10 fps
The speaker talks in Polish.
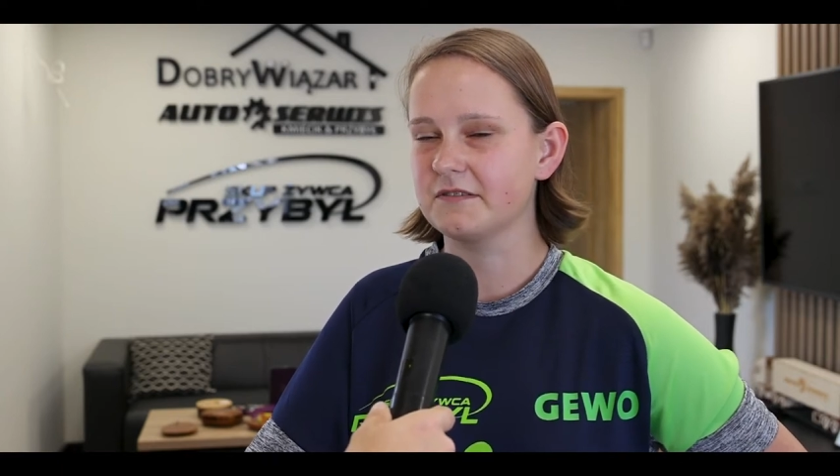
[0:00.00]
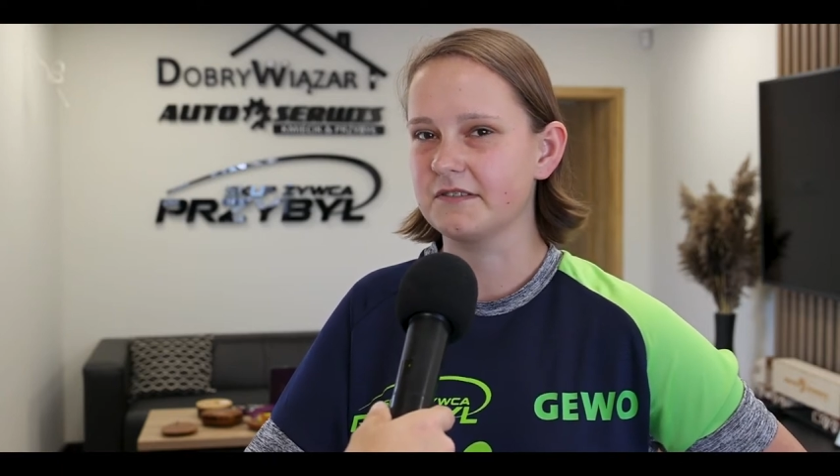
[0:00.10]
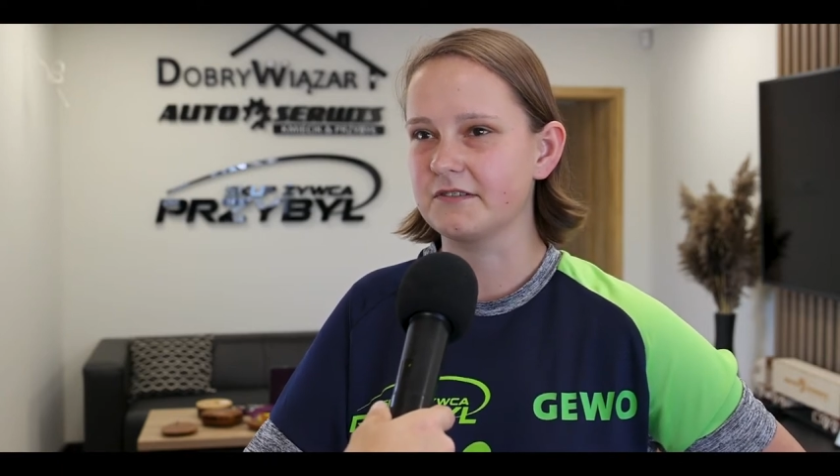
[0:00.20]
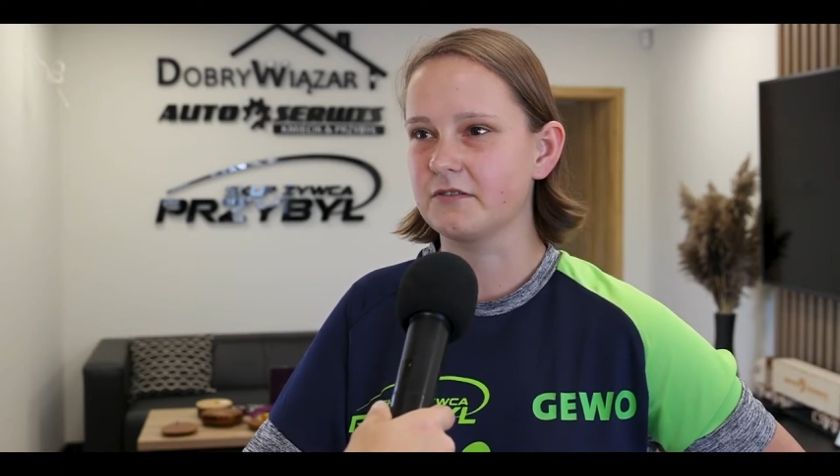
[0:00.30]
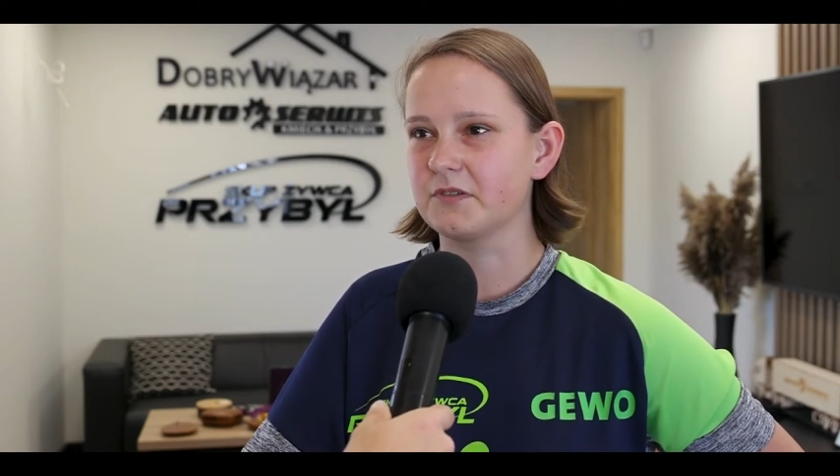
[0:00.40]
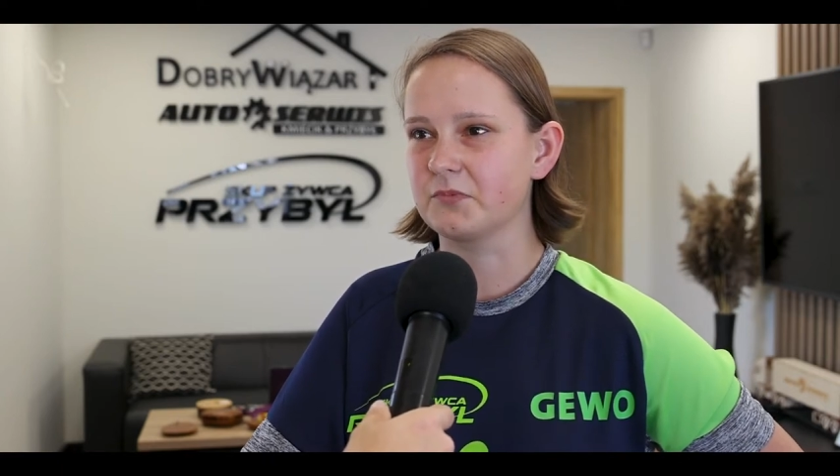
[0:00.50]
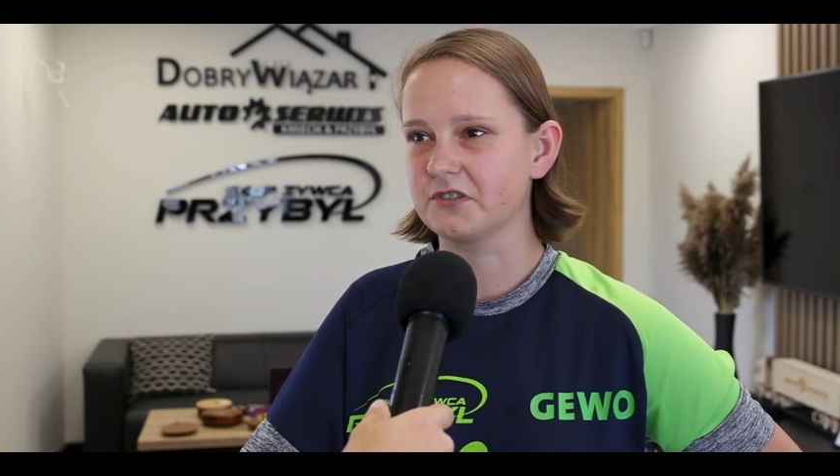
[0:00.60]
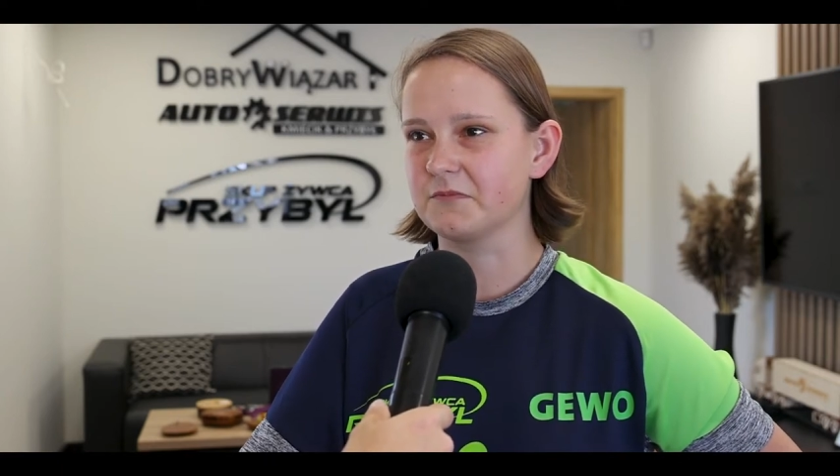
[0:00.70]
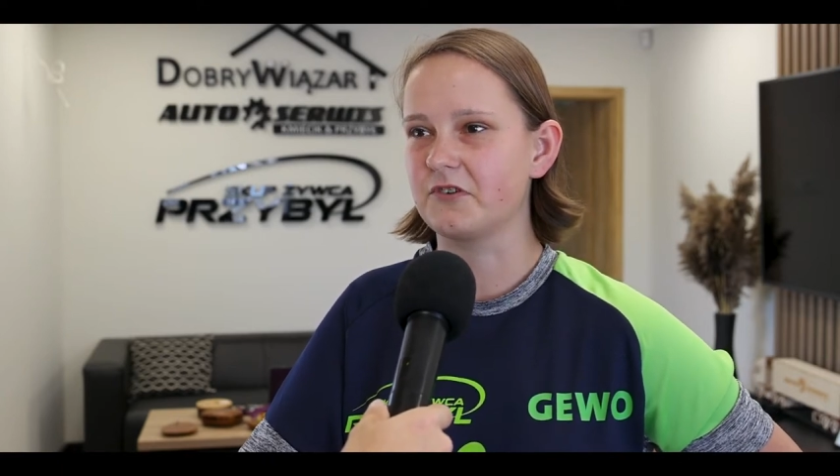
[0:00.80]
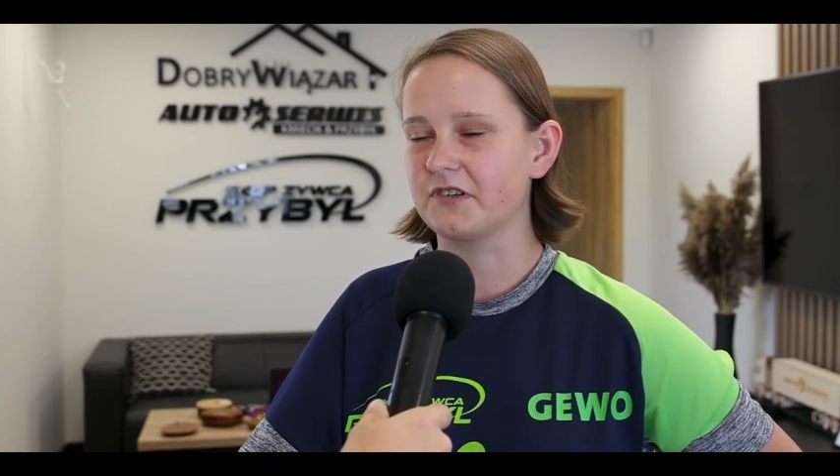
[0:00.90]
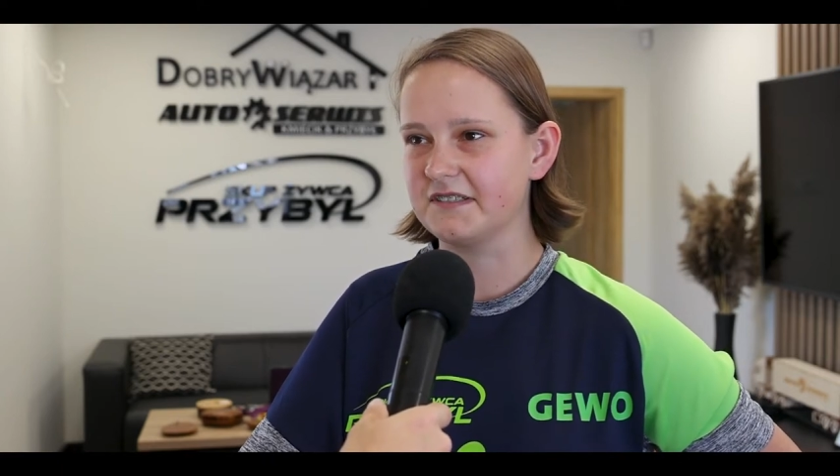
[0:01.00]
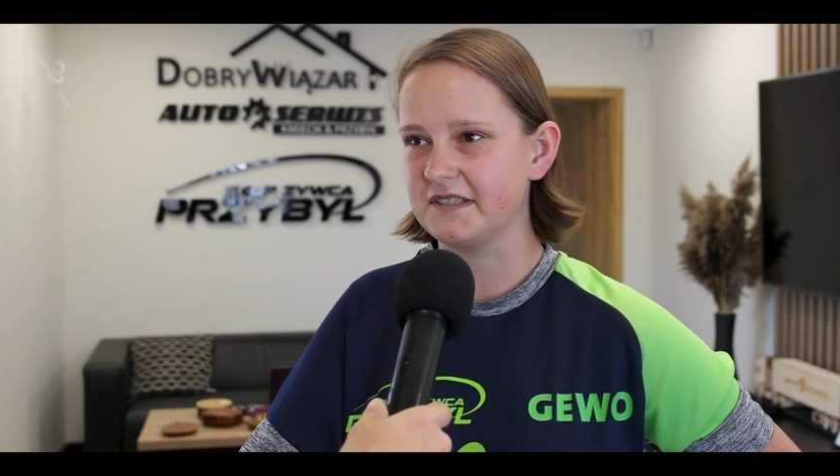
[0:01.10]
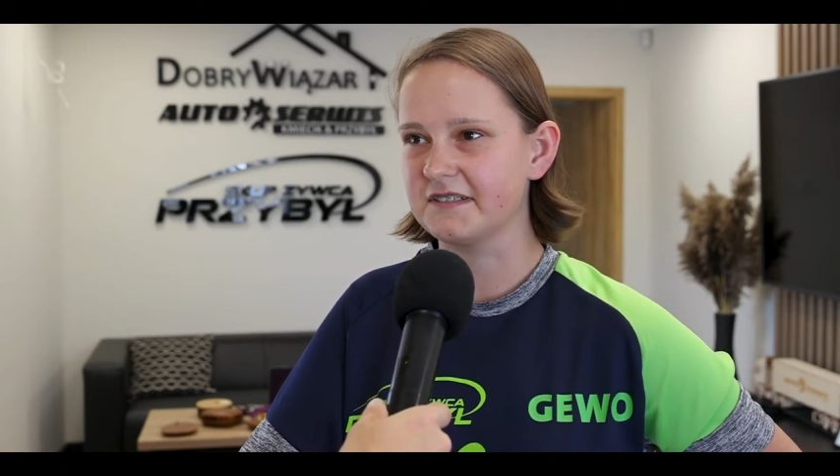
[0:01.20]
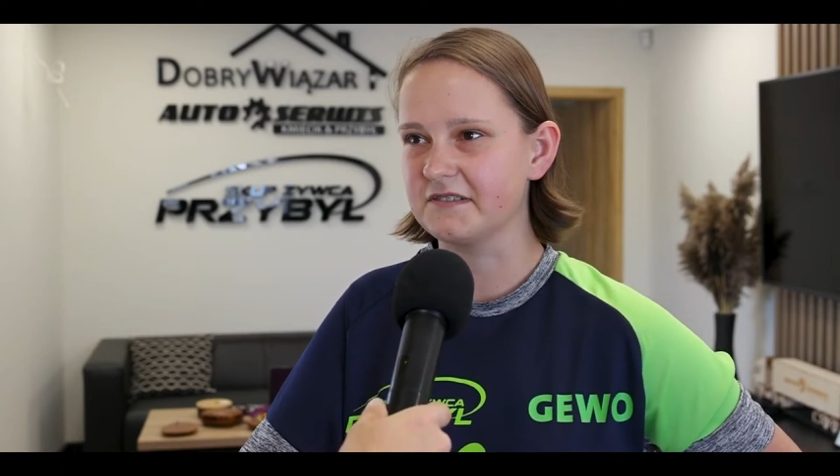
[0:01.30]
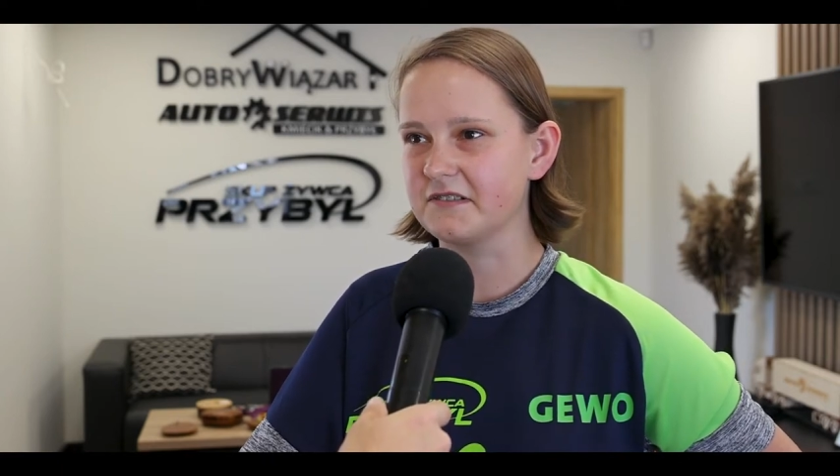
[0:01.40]
na dobrym poziomie
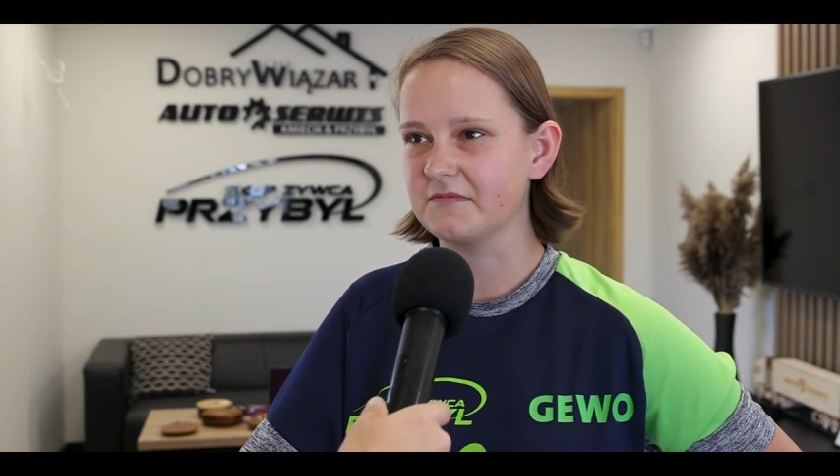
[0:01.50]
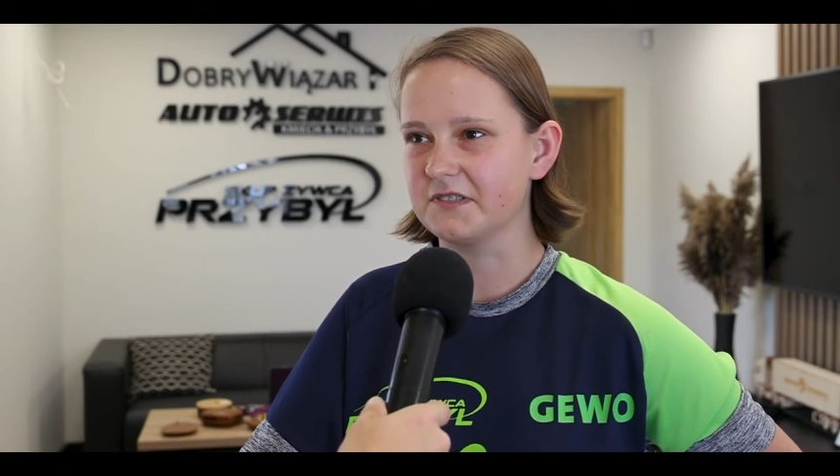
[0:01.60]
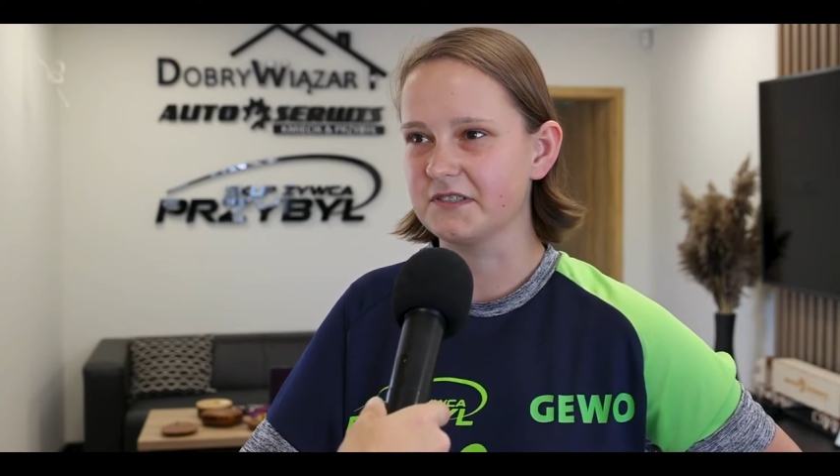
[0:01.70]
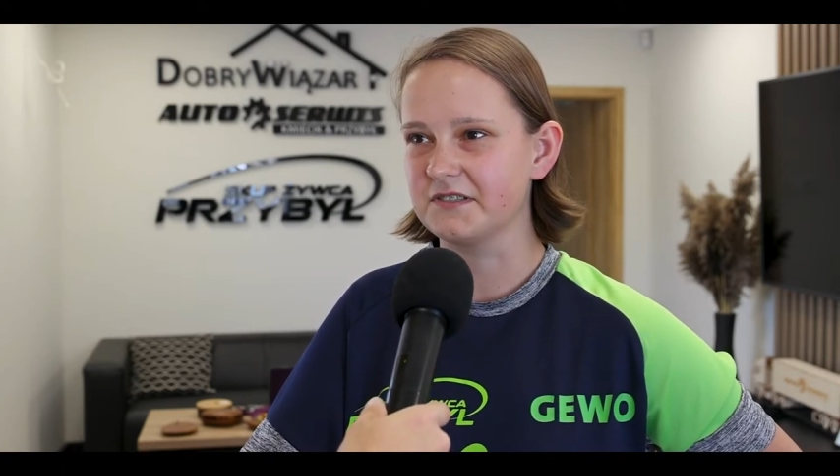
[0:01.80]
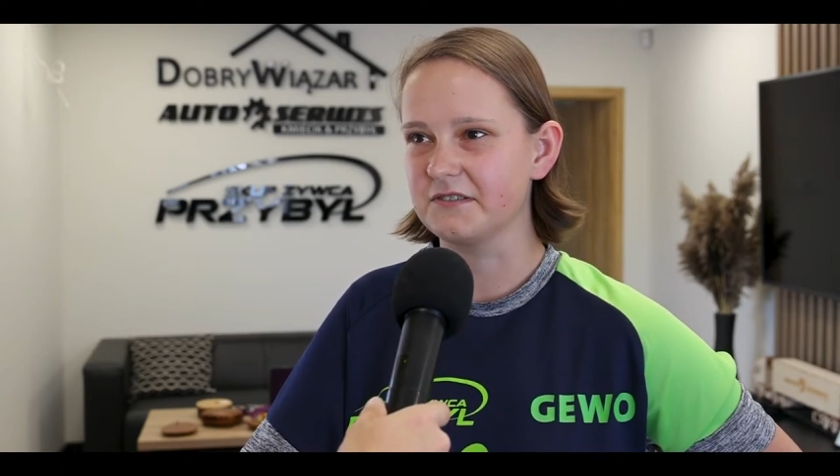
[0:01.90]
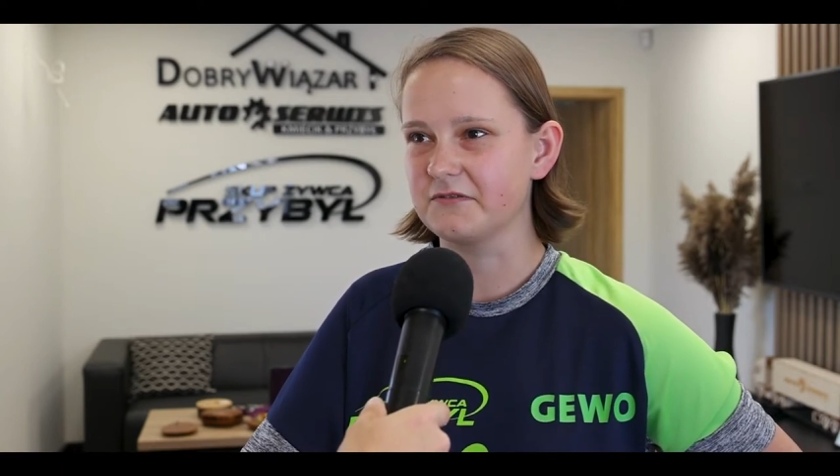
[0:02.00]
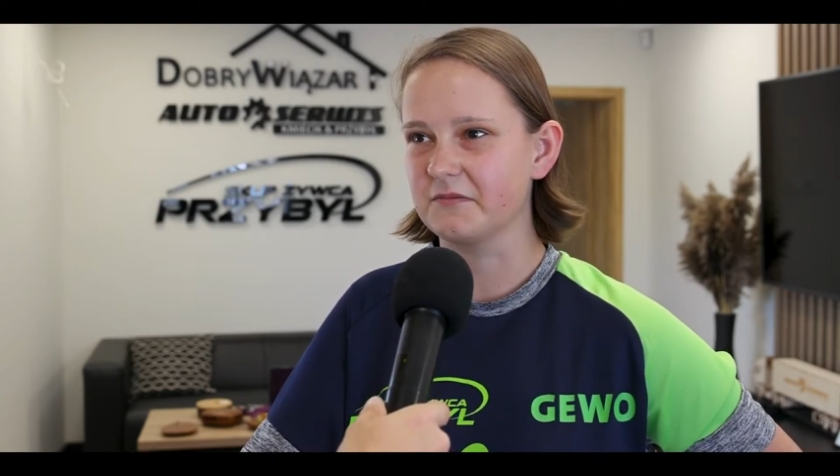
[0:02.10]
organizacyjnym i